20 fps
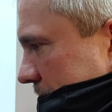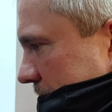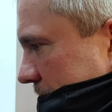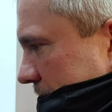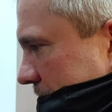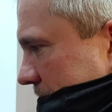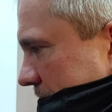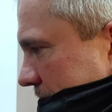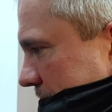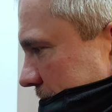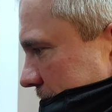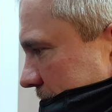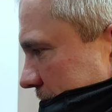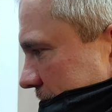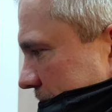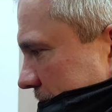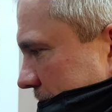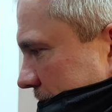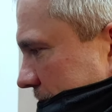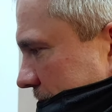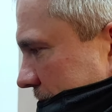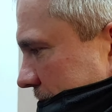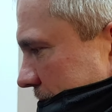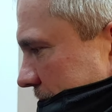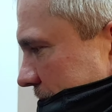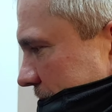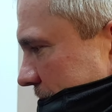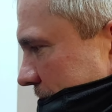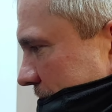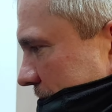Про салат я вам
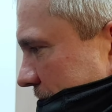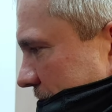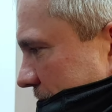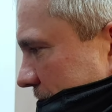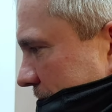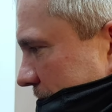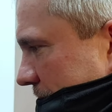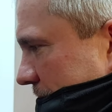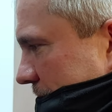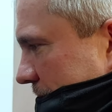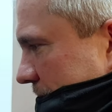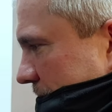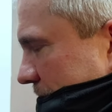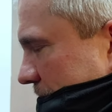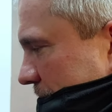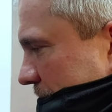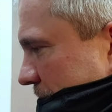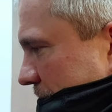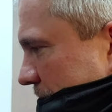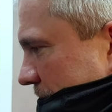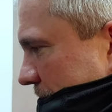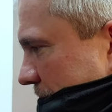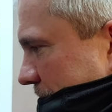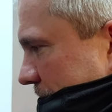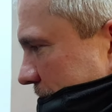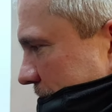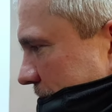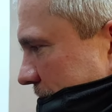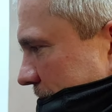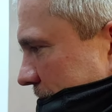пояснил. На видео
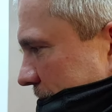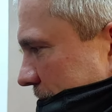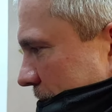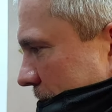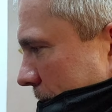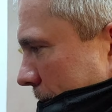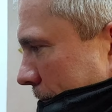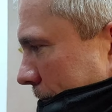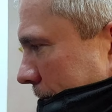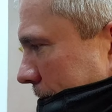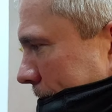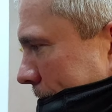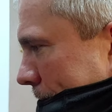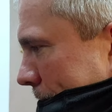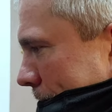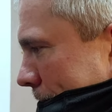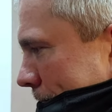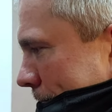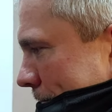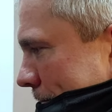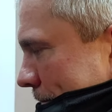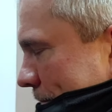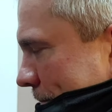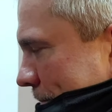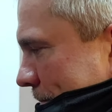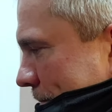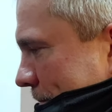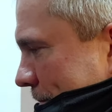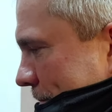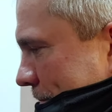зафиксировал, что не имеется никакой
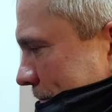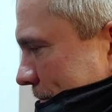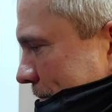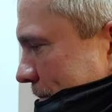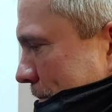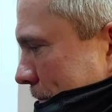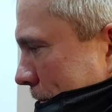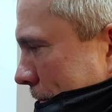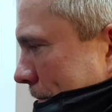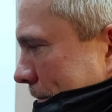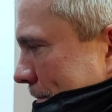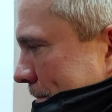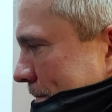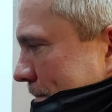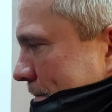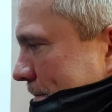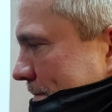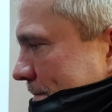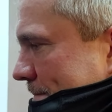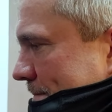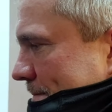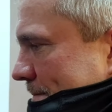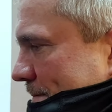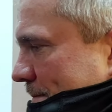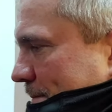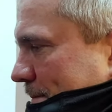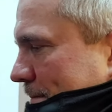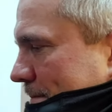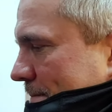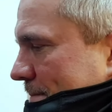маркировки. Я вам до этого без
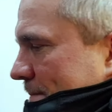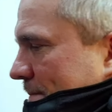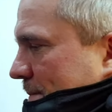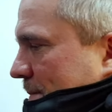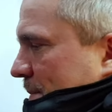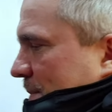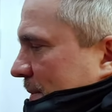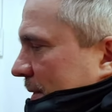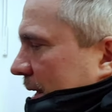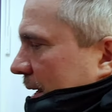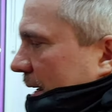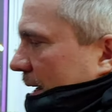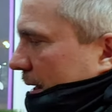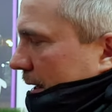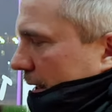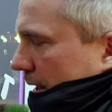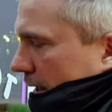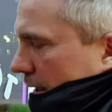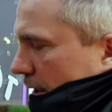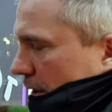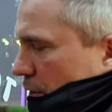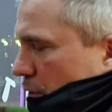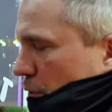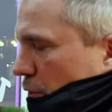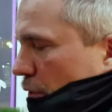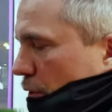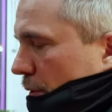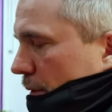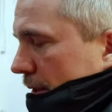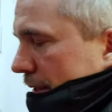видеокамеры объяснял, какие
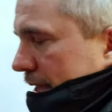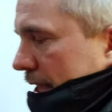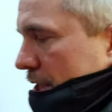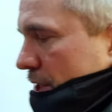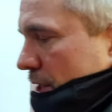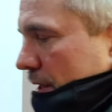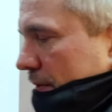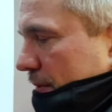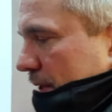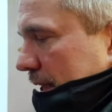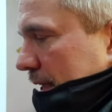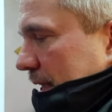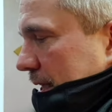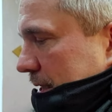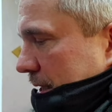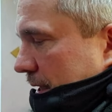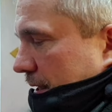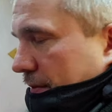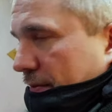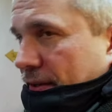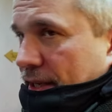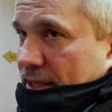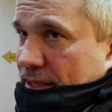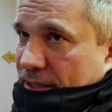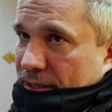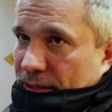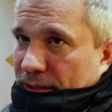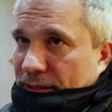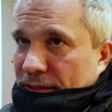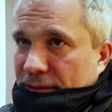нарушения Но в данном... Зачем вы тогда съели
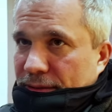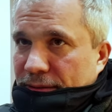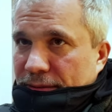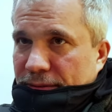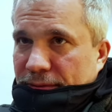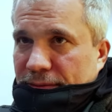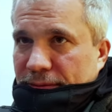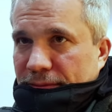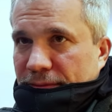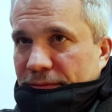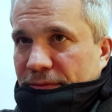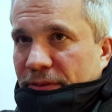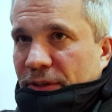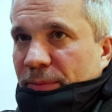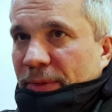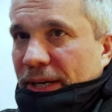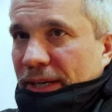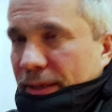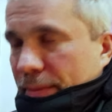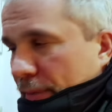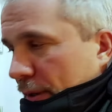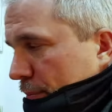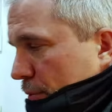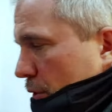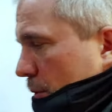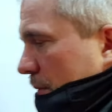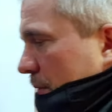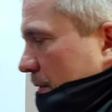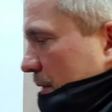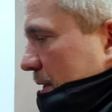весь
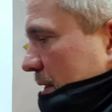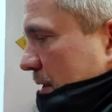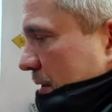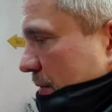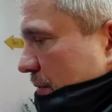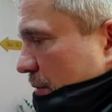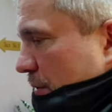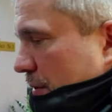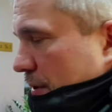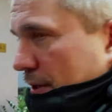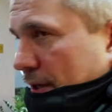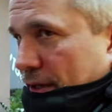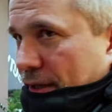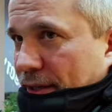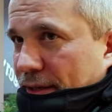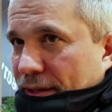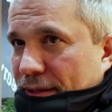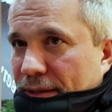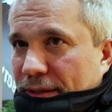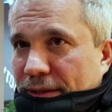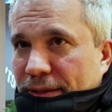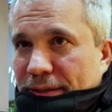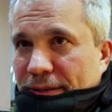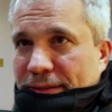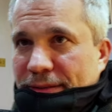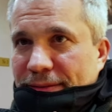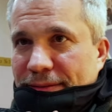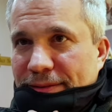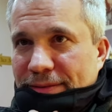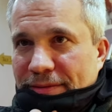ну, это я вот эксперименты
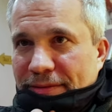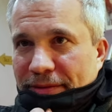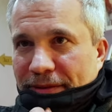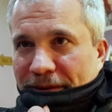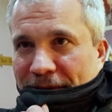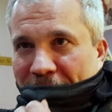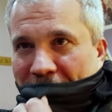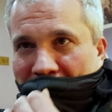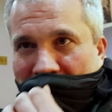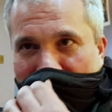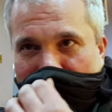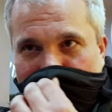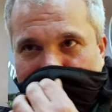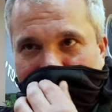над собой, знаете, вот